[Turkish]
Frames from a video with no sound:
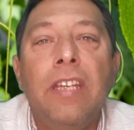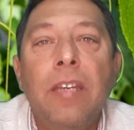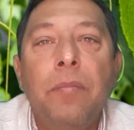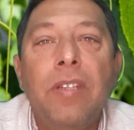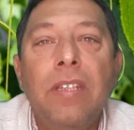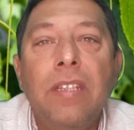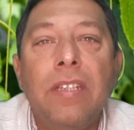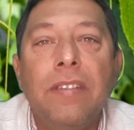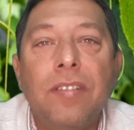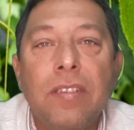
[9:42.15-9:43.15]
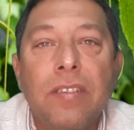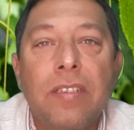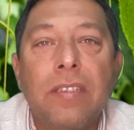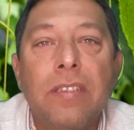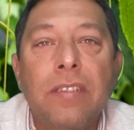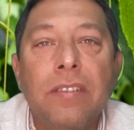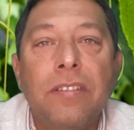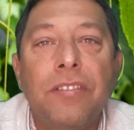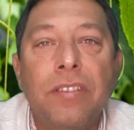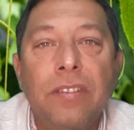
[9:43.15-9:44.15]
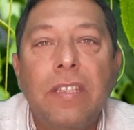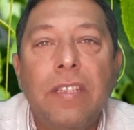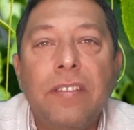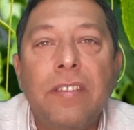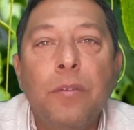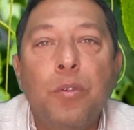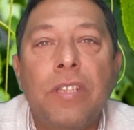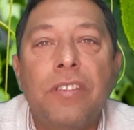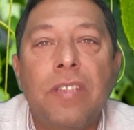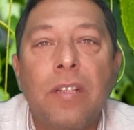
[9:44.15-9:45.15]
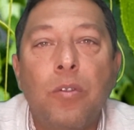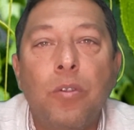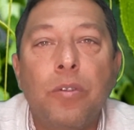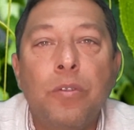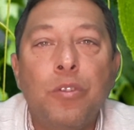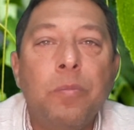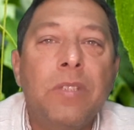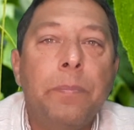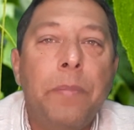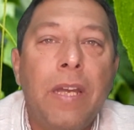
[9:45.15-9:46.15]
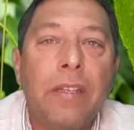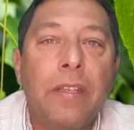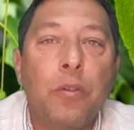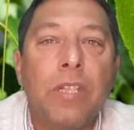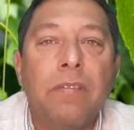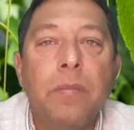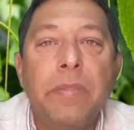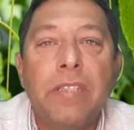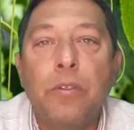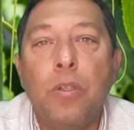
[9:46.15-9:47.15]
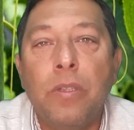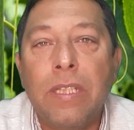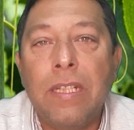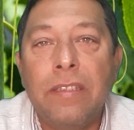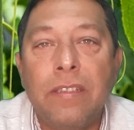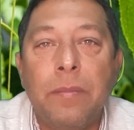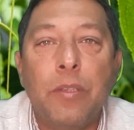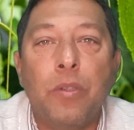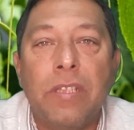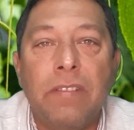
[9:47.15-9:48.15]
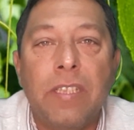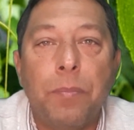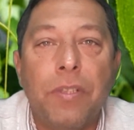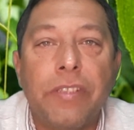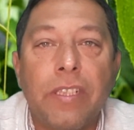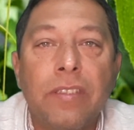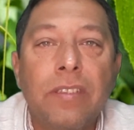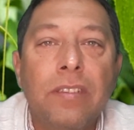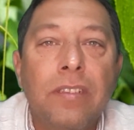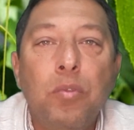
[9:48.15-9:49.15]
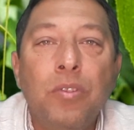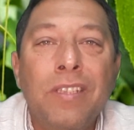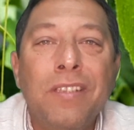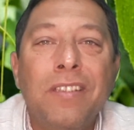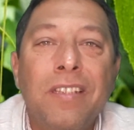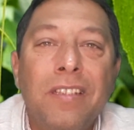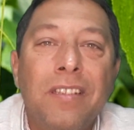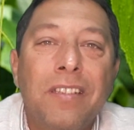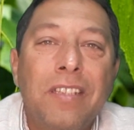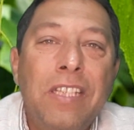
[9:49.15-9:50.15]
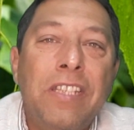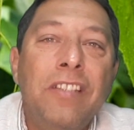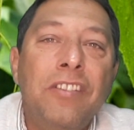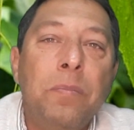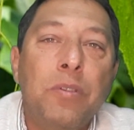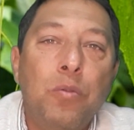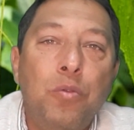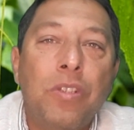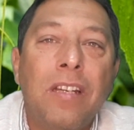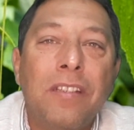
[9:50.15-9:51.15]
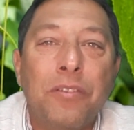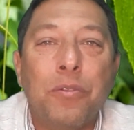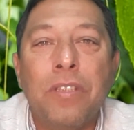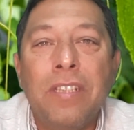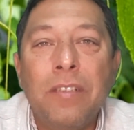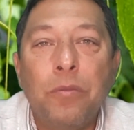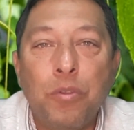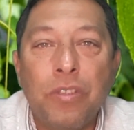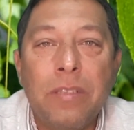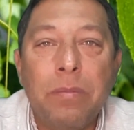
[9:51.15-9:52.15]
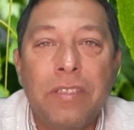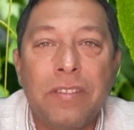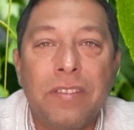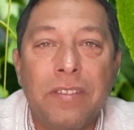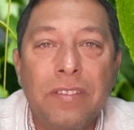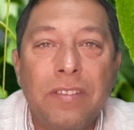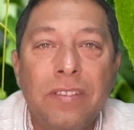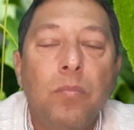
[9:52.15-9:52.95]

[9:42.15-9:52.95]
hem de yine salatalıklarınız için keskin güneşten koruyucu bir perde görevi, bir gölgelendirme görevi yapacaktır. Bunları da ikinci bir üç kardeş olarak düşünebilirsiniz.